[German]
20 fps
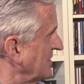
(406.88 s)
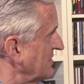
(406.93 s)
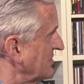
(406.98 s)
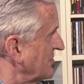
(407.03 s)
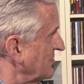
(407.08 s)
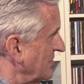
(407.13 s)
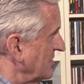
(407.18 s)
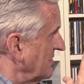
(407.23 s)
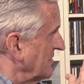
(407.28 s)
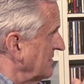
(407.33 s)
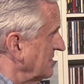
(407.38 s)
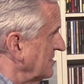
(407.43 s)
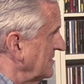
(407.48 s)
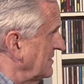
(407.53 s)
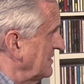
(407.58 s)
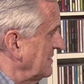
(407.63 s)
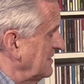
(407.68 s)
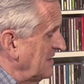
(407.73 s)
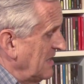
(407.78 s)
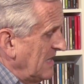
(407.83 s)
waren es dann
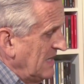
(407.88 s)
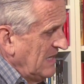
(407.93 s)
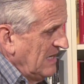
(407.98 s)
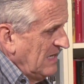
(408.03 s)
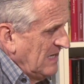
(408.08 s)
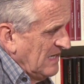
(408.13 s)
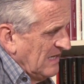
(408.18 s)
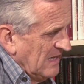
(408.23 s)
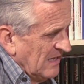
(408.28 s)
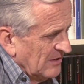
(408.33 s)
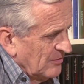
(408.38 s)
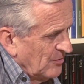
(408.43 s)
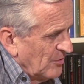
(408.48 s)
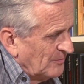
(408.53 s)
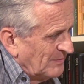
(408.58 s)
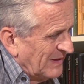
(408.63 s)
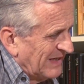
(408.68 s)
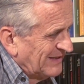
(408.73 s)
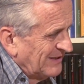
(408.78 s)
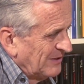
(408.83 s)
halt in
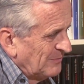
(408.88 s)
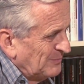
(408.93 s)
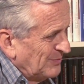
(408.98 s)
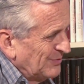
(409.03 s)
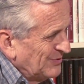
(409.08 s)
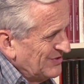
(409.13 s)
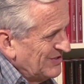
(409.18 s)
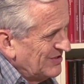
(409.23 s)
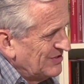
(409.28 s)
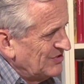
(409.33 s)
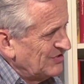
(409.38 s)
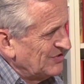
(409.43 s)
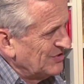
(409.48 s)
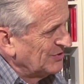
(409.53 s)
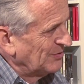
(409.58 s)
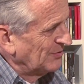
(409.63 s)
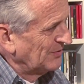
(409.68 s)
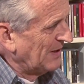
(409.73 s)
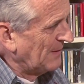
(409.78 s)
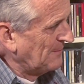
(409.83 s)

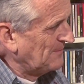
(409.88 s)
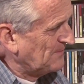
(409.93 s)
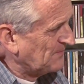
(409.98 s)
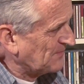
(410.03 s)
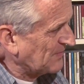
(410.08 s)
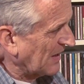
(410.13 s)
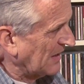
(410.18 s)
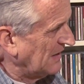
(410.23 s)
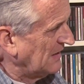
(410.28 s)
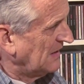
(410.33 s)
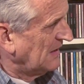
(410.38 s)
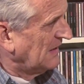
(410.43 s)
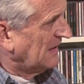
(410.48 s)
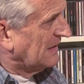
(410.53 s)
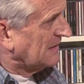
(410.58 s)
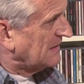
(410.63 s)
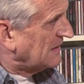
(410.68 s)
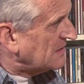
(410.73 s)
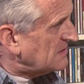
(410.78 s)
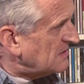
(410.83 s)
Kommandopositionen
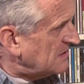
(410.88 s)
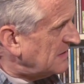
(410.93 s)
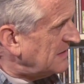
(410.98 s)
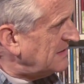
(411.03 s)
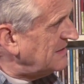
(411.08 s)
dass